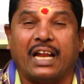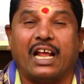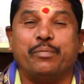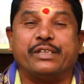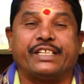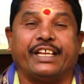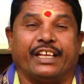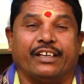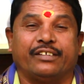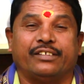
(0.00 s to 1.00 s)
చాలా మిశ్రి
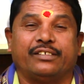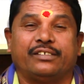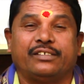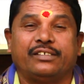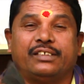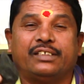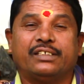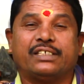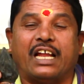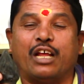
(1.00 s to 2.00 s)

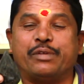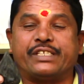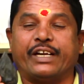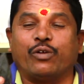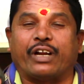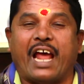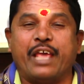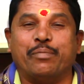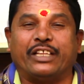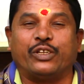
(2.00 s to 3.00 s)
చాలా మిశ్రి అంటే ఒక
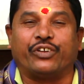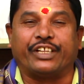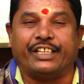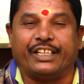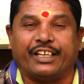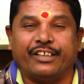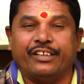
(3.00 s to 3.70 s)
రాయి మాదిరి ఉంటుంది ఇది